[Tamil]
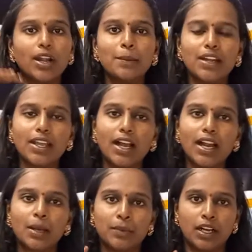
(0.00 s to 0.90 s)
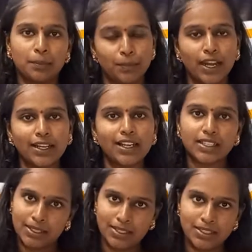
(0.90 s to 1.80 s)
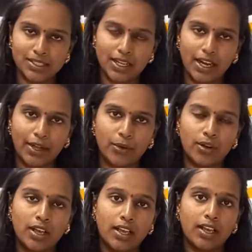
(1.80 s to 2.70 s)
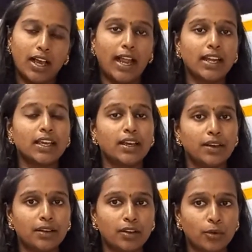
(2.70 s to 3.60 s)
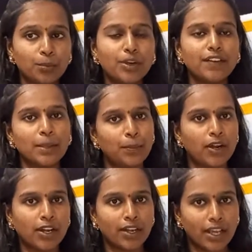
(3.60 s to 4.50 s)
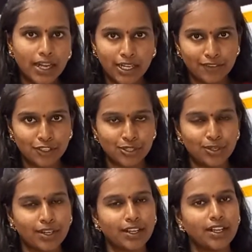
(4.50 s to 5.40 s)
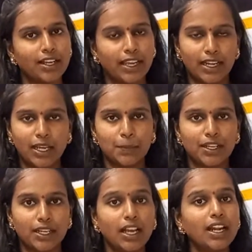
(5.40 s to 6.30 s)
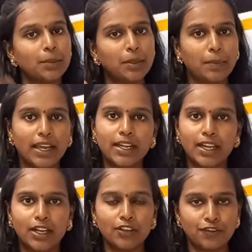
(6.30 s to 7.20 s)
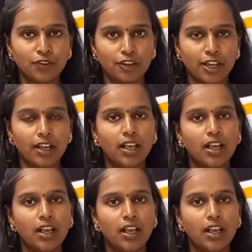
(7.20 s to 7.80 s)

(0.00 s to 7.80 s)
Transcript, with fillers: ஆட்டோமேட்டிக்காக நம்ம பிரெயினில் அது ரெஜிஸ்டர் ஆகிடும் அண்டு uh, ரொம்பவே இம்பார்ட்டண்ட்டாக ரெண்டு விஷயம் இருக்குது என்ன அப்படின்னா நம்ம மைண்ட் அண்டு ஃபுட்டு